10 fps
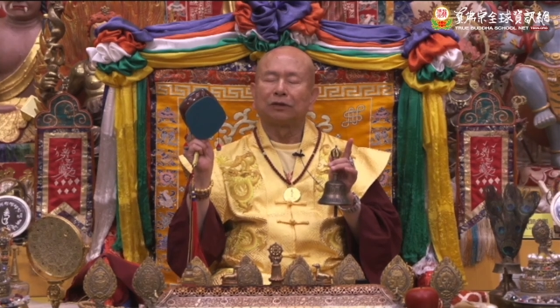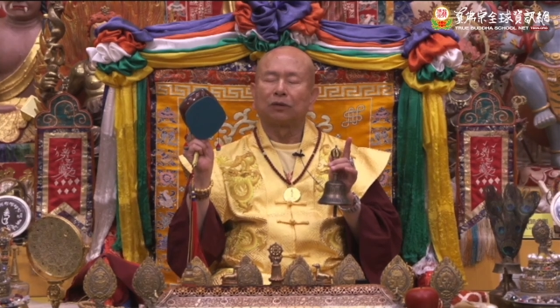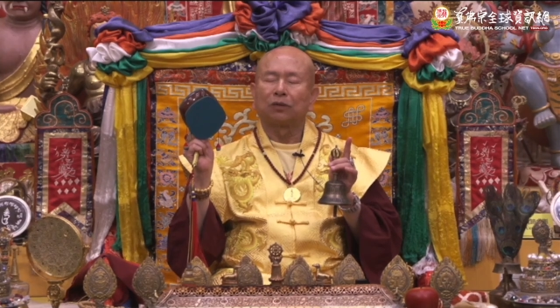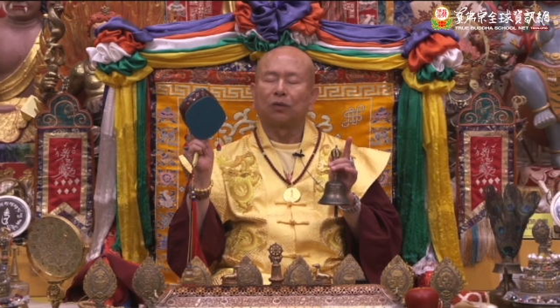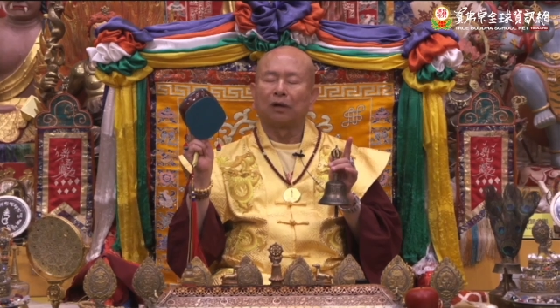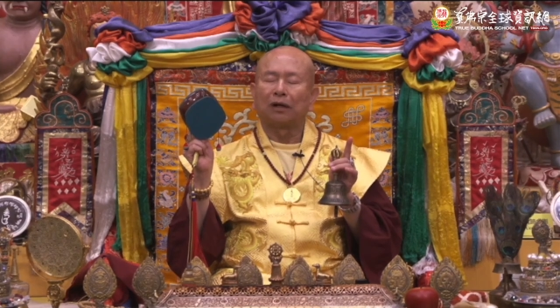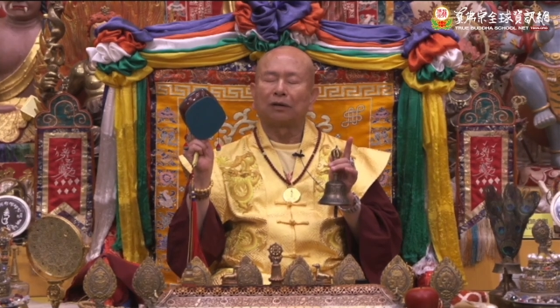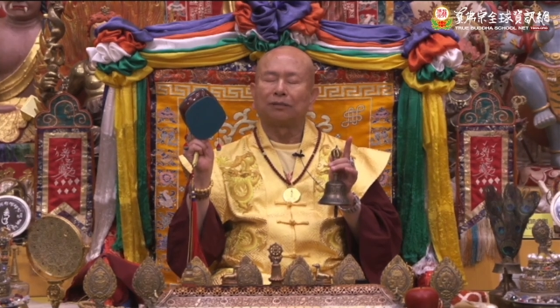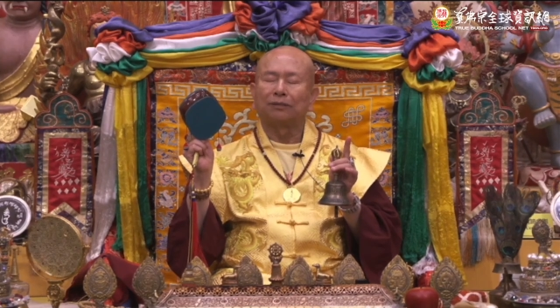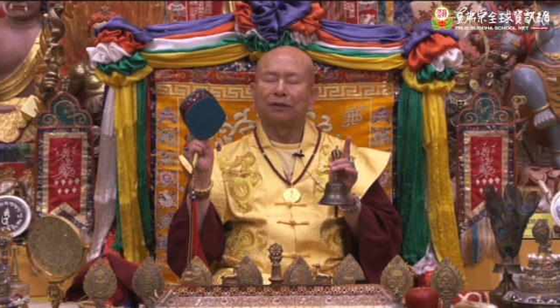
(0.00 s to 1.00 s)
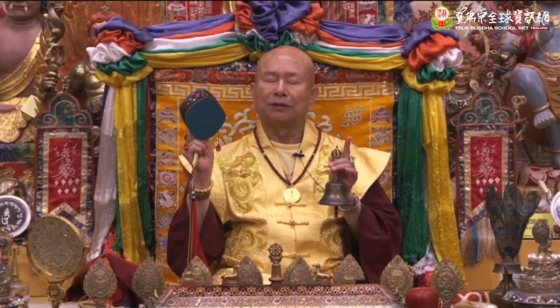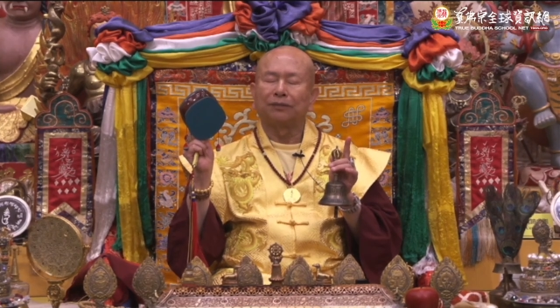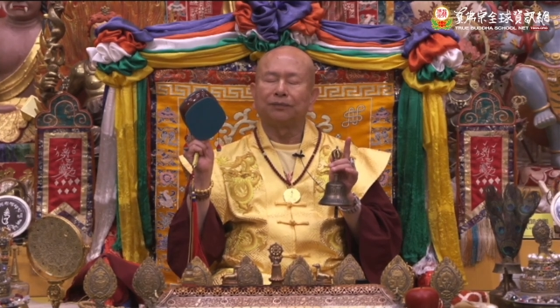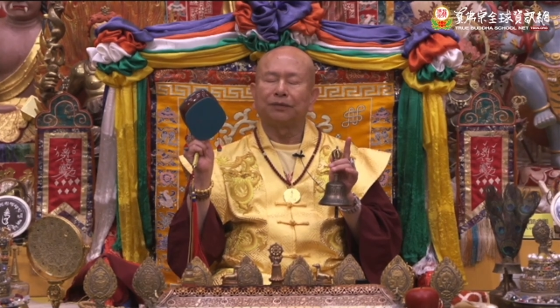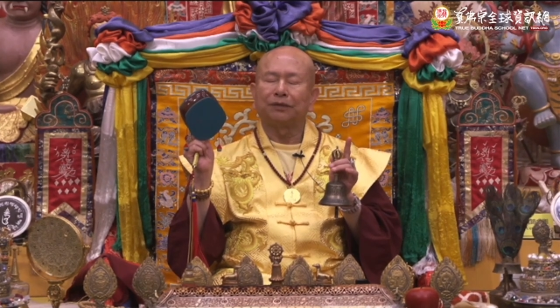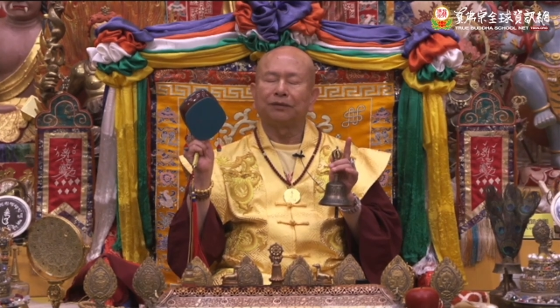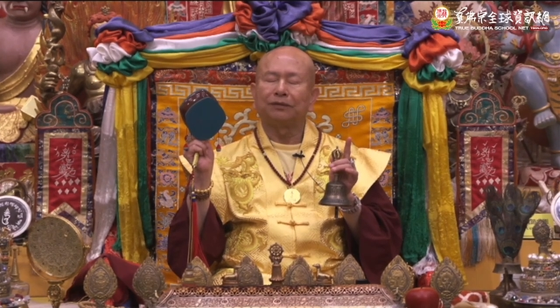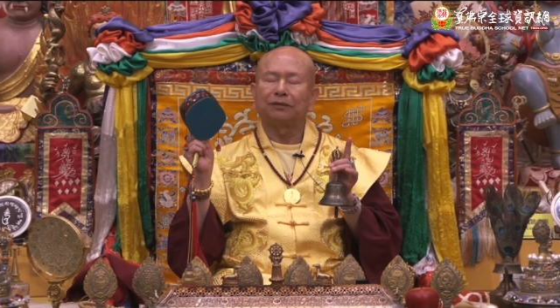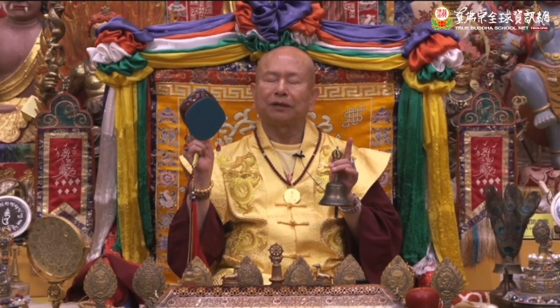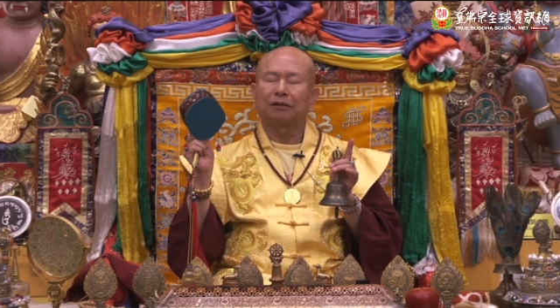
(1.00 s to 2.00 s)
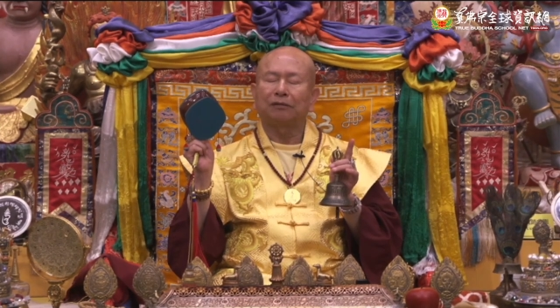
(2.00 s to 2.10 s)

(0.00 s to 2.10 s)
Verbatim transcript: 光明偏照，